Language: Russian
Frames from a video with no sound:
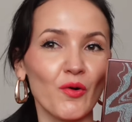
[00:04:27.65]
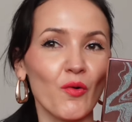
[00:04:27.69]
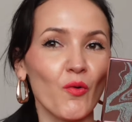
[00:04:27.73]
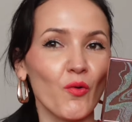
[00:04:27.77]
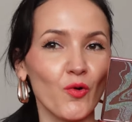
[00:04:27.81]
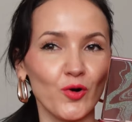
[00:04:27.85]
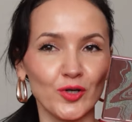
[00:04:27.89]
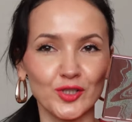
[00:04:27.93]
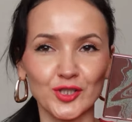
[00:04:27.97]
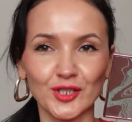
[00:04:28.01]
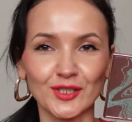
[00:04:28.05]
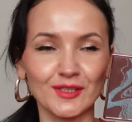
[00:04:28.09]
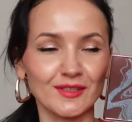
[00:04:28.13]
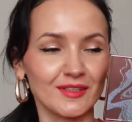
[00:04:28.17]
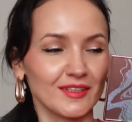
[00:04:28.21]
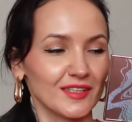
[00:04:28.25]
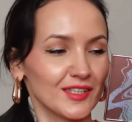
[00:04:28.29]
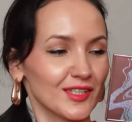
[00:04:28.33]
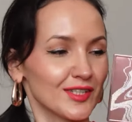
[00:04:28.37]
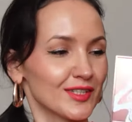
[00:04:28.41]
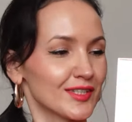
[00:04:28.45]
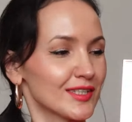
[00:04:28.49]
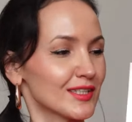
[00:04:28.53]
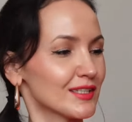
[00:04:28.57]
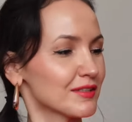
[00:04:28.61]
Очень
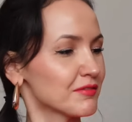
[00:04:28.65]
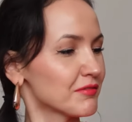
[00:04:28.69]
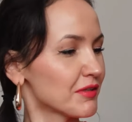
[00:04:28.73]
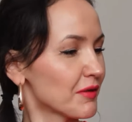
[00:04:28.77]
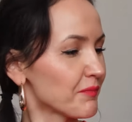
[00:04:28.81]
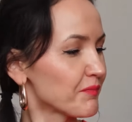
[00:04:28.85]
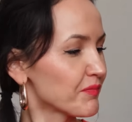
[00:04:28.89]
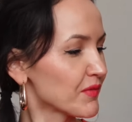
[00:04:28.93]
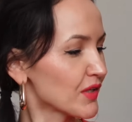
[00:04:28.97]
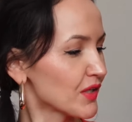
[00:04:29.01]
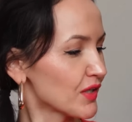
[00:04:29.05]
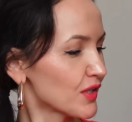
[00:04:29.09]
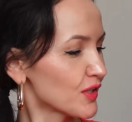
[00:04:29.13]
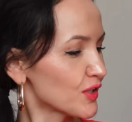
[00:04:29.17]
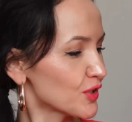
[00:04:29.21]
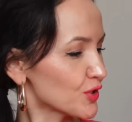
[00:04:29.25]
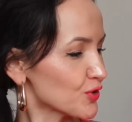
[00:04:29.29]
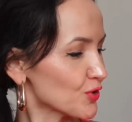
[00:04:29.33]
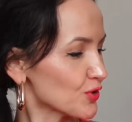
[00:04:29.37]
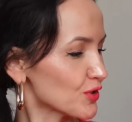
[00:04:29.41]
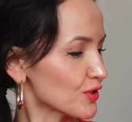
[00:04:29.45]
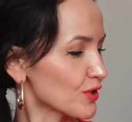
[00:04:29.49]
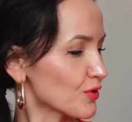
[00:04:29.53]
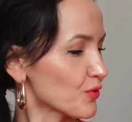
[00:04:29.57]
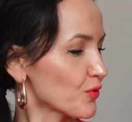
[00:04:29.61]
красиво,
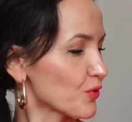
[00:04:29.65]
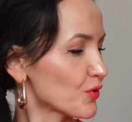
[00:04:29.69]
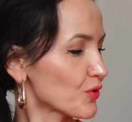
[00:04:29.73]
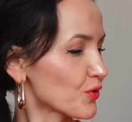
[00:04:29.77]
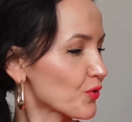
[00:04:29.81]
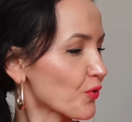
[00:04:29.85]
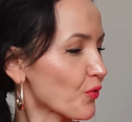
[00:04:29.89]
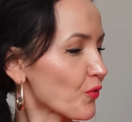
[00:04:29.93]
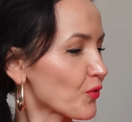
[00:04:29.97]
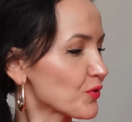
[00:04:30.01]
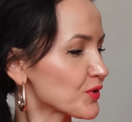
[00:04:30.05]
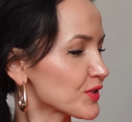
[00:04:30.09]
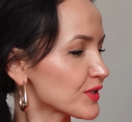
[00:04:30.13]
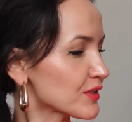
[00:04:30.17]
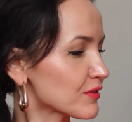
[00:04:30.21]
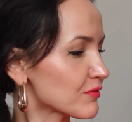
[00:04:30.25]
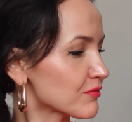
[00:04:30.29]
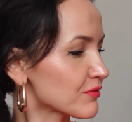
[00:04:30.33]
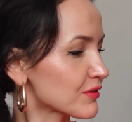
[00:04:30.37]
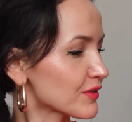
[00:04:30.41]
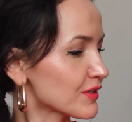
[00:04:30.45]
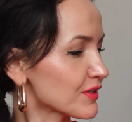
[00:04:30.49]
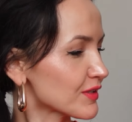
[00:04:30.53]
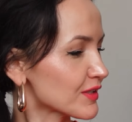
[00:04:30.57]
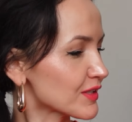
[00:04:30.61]
что такое
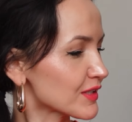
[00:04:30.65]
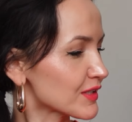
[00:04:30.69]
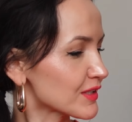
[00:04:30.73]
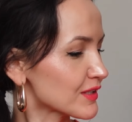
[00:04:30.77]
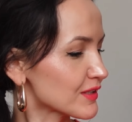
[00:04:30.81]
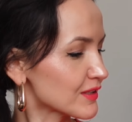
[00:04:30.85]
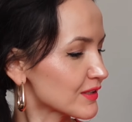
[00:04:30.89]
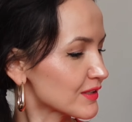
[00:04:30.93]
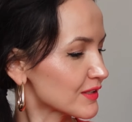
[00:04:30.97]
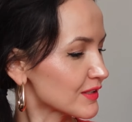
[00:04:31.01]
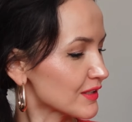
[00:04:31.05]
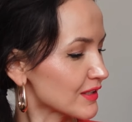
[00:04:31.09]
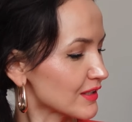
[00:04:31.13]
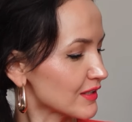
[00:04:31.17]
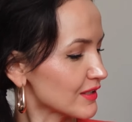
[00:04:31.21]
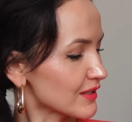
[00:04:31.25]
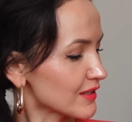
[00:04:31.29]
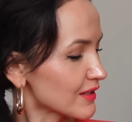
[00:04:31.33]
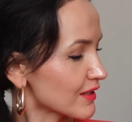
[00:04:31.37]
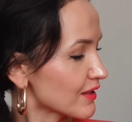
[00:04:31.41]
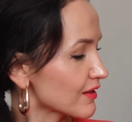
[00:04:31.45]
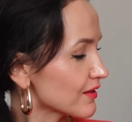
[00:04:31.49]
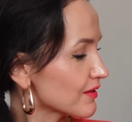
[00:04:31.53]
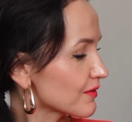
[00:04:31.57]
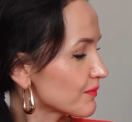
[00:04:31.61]
розовое
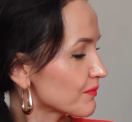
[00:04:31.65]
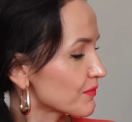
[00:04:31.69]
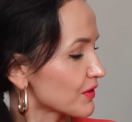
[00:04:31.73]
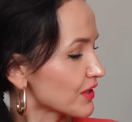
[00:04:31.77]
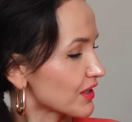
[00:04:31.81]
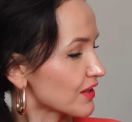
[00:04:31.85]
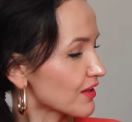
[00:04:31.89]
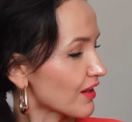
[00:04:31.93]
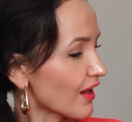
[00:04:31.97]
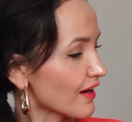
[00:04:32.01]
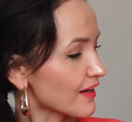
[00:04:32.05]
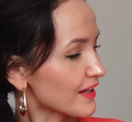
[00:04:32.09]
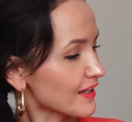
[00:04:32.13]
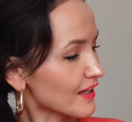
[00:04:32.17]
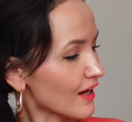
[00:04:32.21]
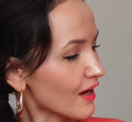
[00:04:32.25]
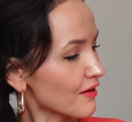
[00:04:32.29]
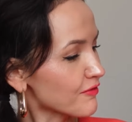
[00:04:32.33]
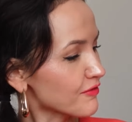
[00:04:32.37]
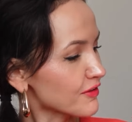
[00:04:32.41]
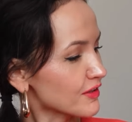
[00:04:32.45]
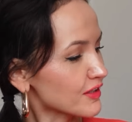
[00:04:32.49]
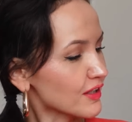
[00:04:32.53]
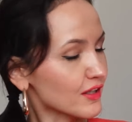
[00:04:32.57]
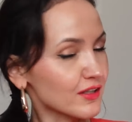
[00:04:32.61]
и
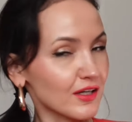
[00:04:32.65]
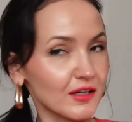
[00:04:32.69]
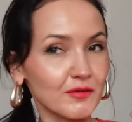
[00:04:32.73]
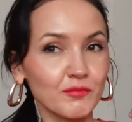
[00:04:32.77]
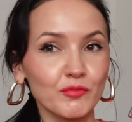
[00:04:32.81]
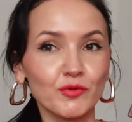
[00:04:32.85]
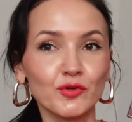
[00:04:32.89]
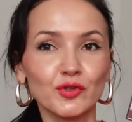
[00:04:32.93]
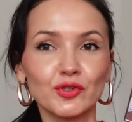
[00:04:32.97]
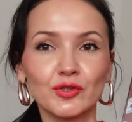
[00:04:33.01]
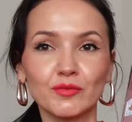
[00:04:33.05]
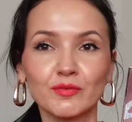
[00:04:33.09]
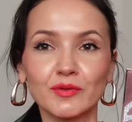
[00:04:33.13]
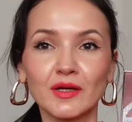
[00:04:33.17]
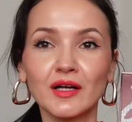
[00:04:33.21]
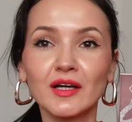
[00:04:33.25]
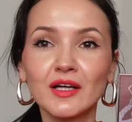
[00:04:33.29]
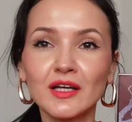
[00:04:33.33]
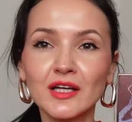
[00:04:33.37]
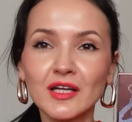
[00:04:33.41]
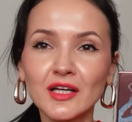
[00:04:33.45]
голографика как будто бы.